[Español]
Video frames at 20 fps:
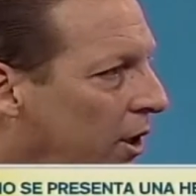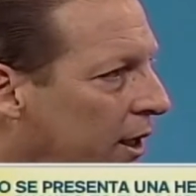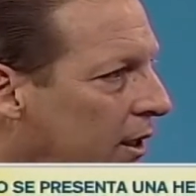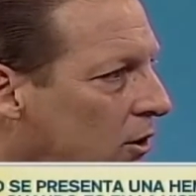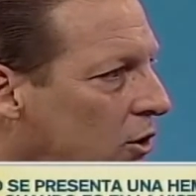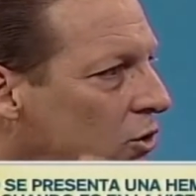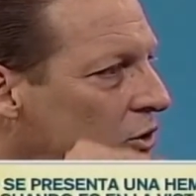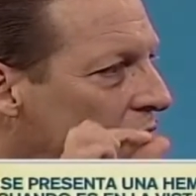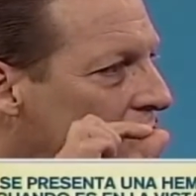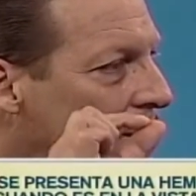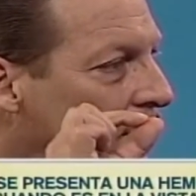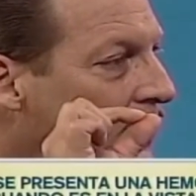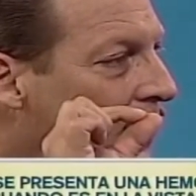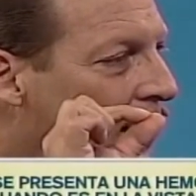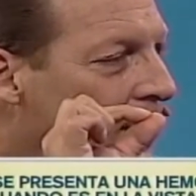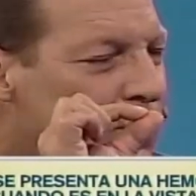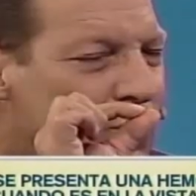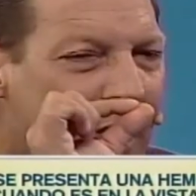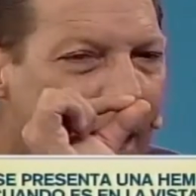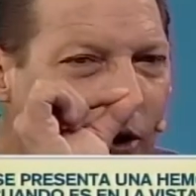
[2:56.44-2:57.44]
el ojito
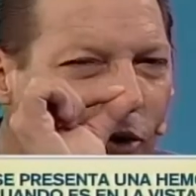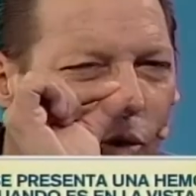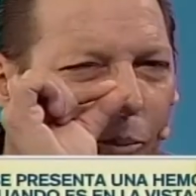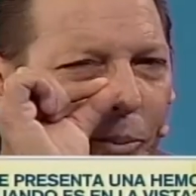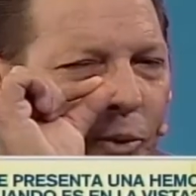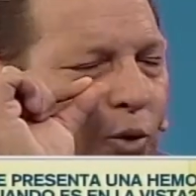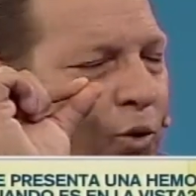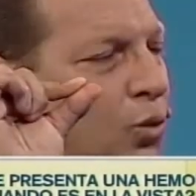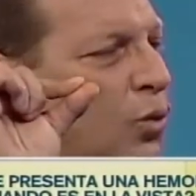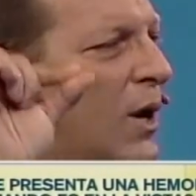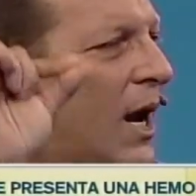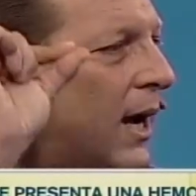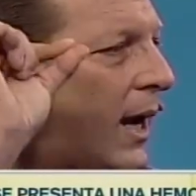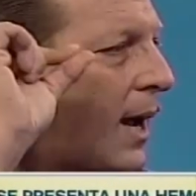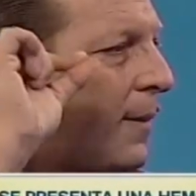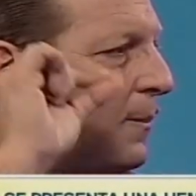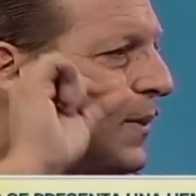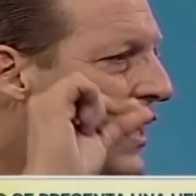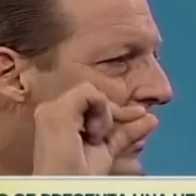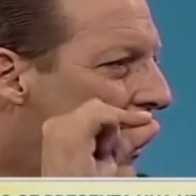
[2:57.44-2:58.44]
y hay una
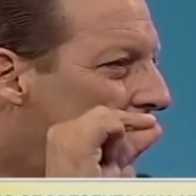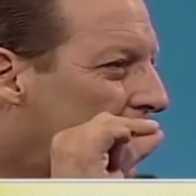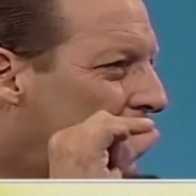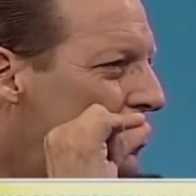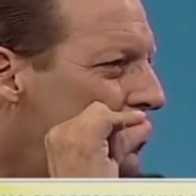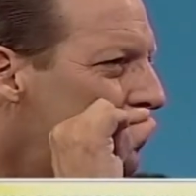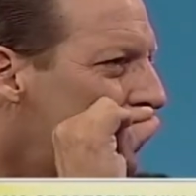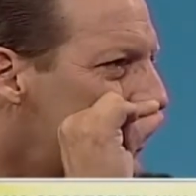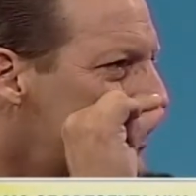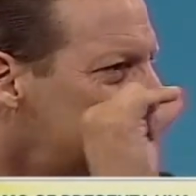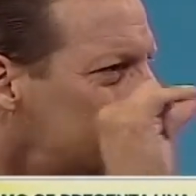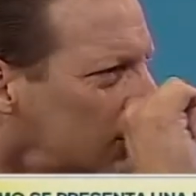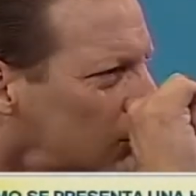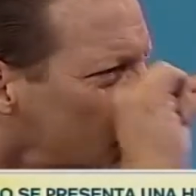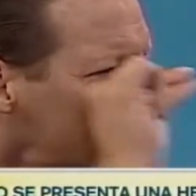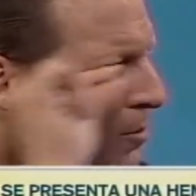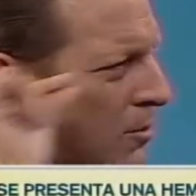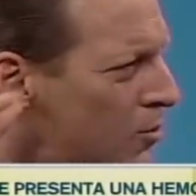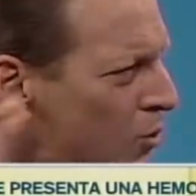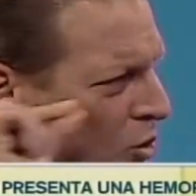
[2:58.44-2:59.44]
ruptura capilar de un
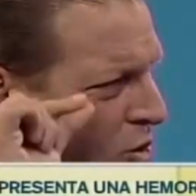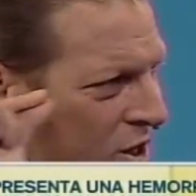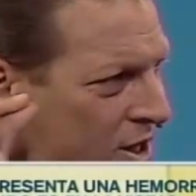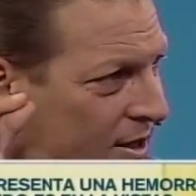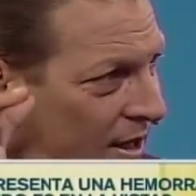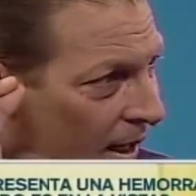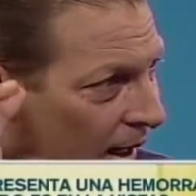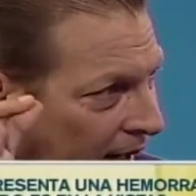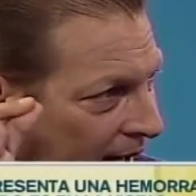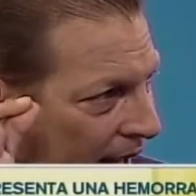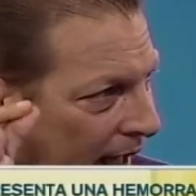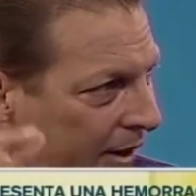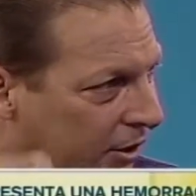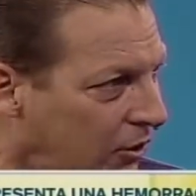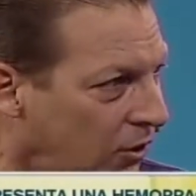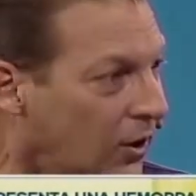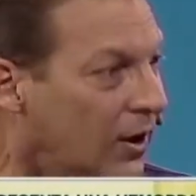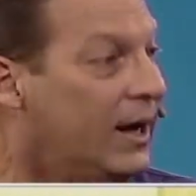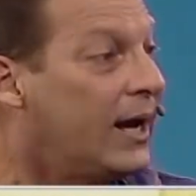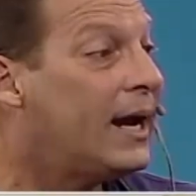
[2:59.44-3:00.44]
vasito muy
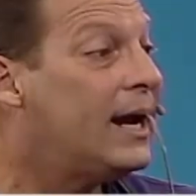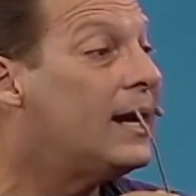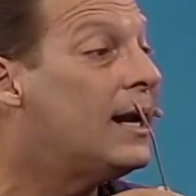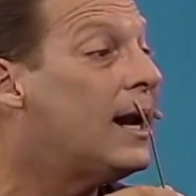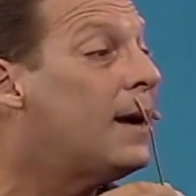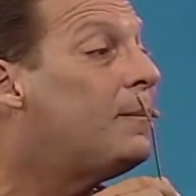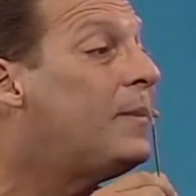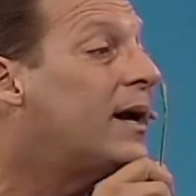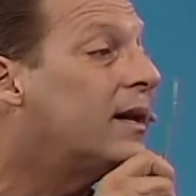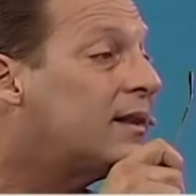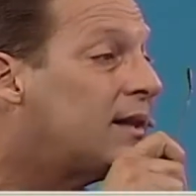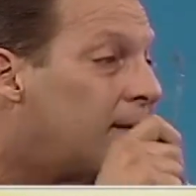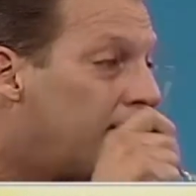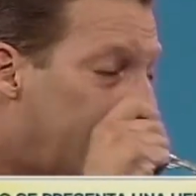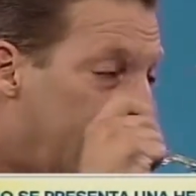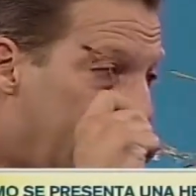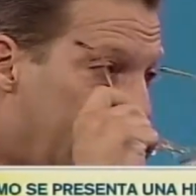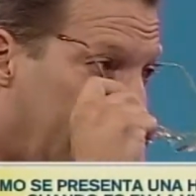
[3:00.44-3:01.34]
delgado en la parte